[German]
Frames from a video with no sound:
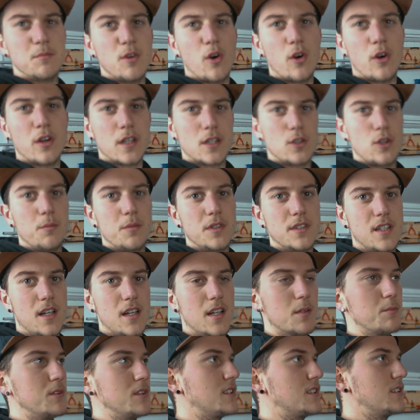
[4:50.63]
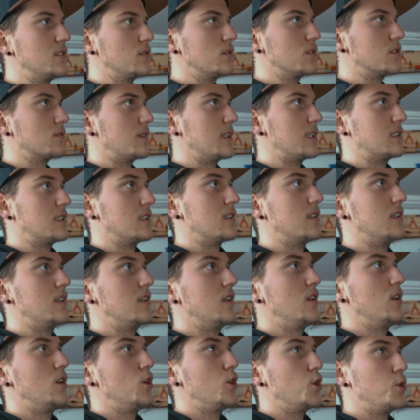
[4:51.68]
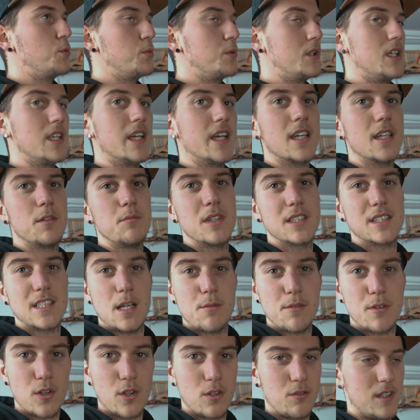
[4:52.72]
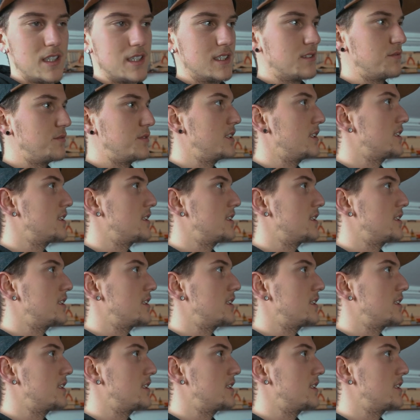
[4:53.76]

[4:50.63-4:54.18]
ich mir eure Kommentare, beziehungsweise überlege ich mir selber noch was, wie